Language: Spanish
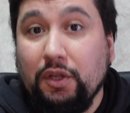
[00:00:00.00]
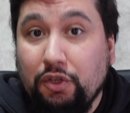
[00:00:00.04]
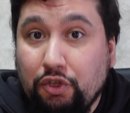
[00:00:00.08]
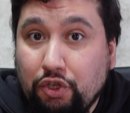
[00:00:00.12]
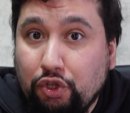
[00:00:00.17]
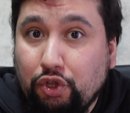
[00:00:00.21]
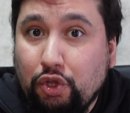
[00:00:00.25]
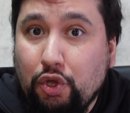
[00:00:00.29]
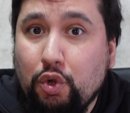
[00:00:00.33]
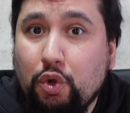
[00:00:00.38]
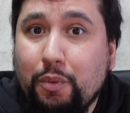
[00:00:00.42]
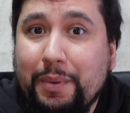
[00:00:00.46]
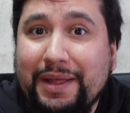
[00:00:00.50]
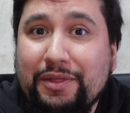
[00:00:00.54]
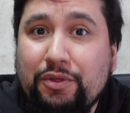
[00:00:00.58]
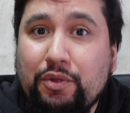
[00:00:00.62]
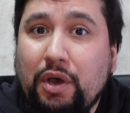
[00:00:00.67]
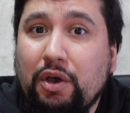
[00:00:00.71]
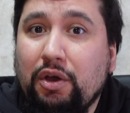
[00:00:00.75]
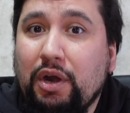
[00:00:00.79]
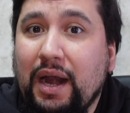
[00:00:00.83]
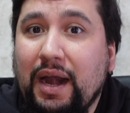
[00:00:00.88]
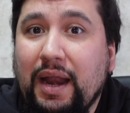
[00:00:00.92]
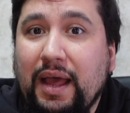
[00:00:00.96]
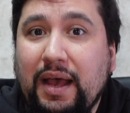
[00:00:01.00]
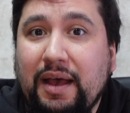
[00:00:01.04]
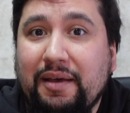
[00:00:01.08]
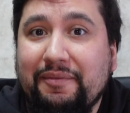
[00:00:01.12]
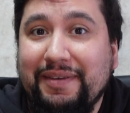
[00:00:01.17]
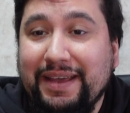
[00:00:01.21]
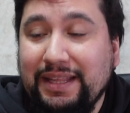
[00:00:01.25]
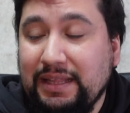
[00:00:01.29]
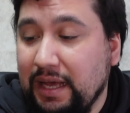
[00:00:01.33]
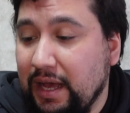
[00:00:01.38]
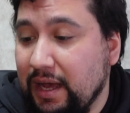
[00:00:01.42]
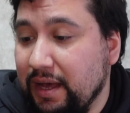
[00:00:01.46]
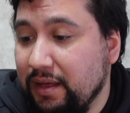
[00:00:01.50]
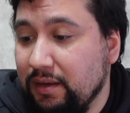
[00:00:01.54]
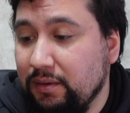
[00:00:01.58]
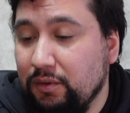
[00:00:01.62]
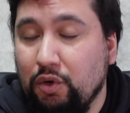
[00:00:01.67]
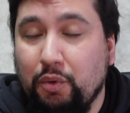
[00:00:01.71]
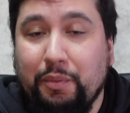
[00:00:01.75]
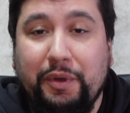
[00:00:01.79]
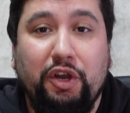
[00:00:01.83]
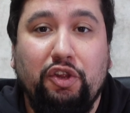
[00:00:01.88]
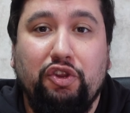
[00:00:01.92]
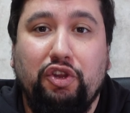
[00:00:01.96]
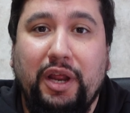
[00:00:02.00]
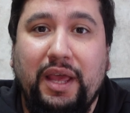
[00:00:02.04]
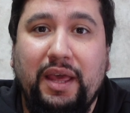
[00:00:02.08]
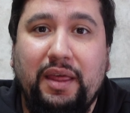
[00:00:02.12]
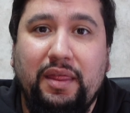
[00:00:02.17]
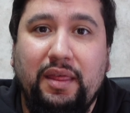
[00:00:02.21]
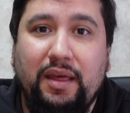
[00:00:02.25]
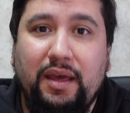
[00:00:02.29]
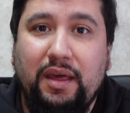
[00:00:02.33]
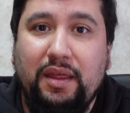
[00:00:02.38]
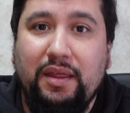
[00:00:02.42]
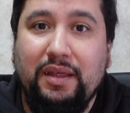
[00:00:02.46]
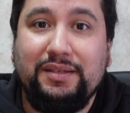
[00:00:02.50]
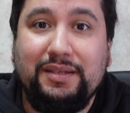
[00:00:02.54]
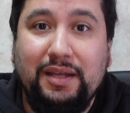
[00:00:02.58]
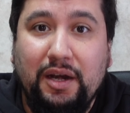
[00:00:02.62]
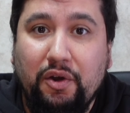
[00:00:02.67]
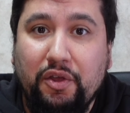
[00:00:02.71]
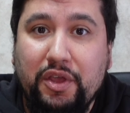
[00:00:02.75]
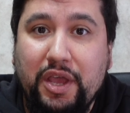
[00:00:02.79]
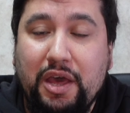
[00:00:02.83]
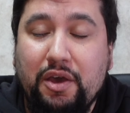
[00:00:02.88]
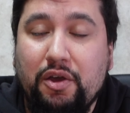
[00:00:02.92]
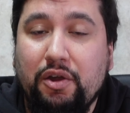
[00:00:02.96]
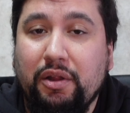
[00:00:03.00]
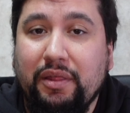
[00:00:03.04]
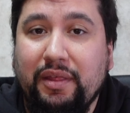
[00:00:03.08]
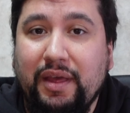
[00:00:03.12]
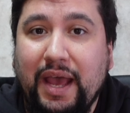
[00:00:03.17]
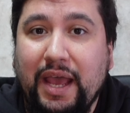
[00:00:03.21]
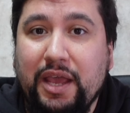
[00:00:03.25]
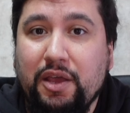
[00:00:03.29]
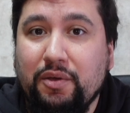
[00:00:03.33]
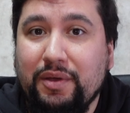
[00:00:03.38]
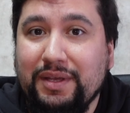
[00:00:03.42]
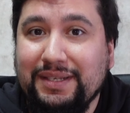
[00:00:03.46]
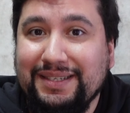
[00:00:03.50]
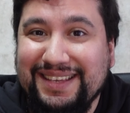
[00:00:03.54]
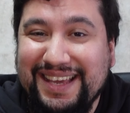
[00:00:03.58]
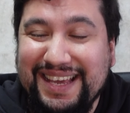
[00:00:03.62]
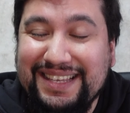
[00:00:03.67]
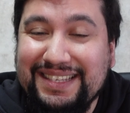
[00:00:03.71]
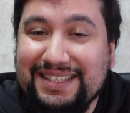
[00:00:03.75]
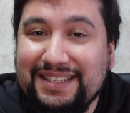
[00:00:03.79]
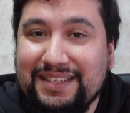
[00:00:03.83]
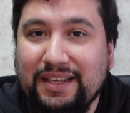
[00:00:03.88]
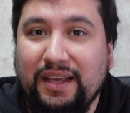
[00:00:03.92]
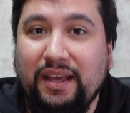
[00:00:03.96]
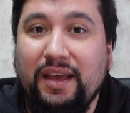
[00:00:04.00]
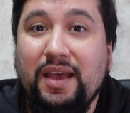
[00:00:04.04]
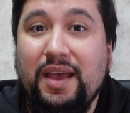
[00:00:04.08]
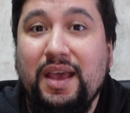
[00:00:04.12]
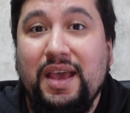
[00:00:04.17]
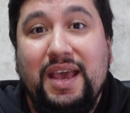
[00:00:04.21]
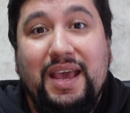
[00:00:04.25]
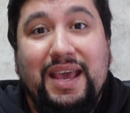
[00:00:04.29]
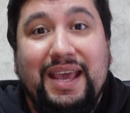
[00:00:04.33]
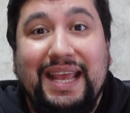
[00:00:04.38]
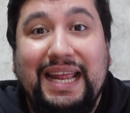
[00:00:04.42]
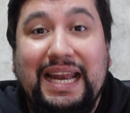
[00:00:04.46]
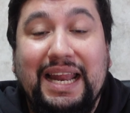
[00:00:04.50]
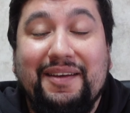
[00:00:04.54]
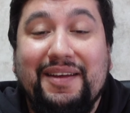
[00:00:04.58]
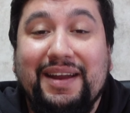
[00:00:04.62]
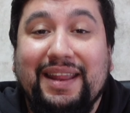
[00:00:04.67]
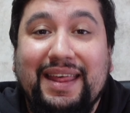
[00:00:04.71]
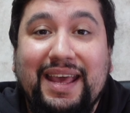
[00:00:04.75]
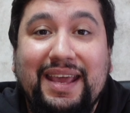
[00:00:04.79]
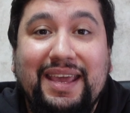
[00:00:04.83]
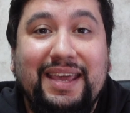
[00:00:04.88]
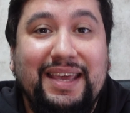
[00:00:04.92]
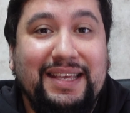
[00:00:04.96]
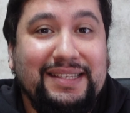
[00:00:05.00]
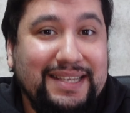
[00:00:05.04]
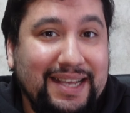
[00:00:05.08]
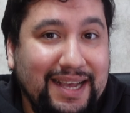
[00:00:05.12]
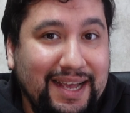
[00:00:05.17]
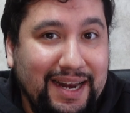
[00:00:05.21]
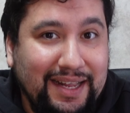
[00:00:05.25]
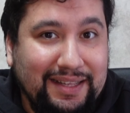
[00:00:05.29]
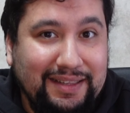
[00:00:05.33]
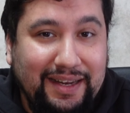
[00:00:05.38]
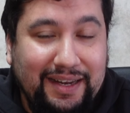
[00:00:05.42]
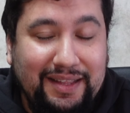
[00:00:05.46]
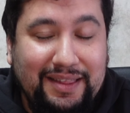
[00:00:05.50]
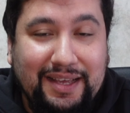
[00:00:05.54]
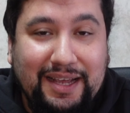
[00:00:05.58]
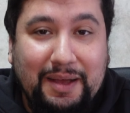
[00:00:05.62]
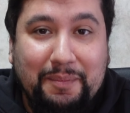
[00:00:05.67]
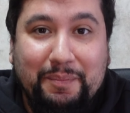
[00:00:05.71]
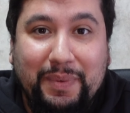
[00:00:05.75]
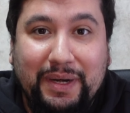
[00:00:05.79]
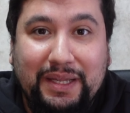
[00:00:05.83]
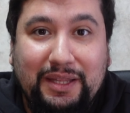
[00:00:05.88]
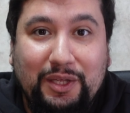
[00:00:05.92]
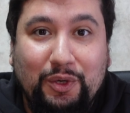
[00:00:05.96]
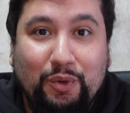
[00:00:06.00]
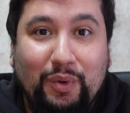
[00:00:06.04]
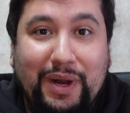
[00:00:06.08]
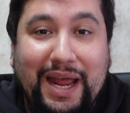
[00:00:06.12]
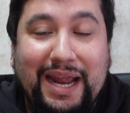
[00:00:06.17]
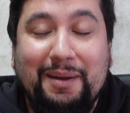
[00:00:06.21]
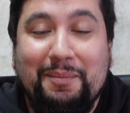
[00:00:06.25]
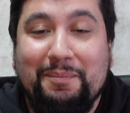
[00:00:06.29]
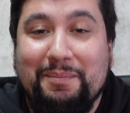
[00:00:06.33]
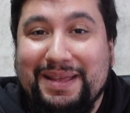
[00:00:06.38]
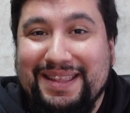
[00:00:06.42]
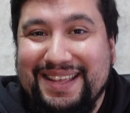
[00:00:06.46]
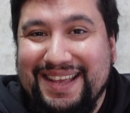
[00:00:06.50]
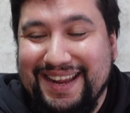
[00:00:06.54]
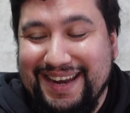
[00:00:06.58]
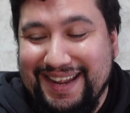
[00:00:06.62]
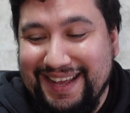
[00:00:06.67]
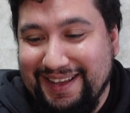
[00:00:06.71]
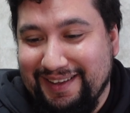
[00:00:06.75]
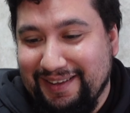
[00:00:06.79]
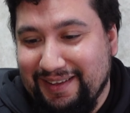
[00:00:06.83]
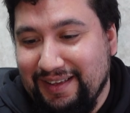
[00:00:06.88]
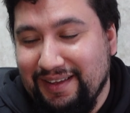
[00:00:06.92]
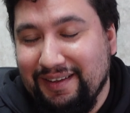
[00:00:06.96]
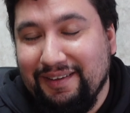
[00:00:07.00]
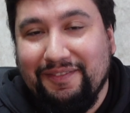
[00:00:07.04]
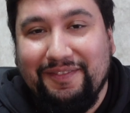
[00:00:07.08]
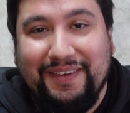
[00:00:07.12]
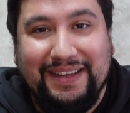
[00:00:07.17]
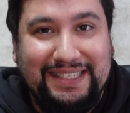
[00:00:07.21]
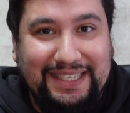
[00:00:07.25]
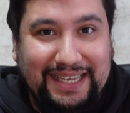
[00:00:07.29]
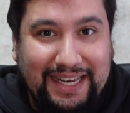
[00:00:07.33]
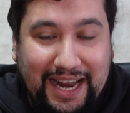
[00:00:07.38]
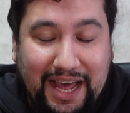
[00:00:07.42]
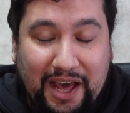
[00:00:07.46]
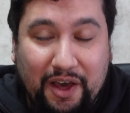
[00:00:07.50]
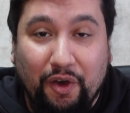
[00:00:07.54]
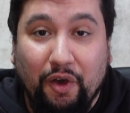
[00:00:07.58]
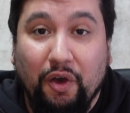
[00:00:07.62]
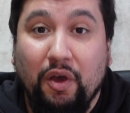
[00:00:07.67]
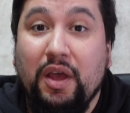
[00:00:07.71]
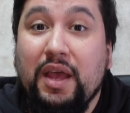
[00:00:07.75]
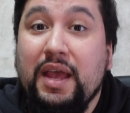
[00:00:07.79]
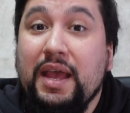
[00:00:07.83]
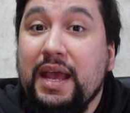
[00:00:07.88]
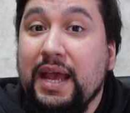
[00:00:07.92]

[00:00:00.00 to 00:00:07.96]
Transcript: Yo estoy ocupando ahora la beta número 3 de desarrollador de iOS 15 y la verdad es que esa característica en particular me tiene fascinado.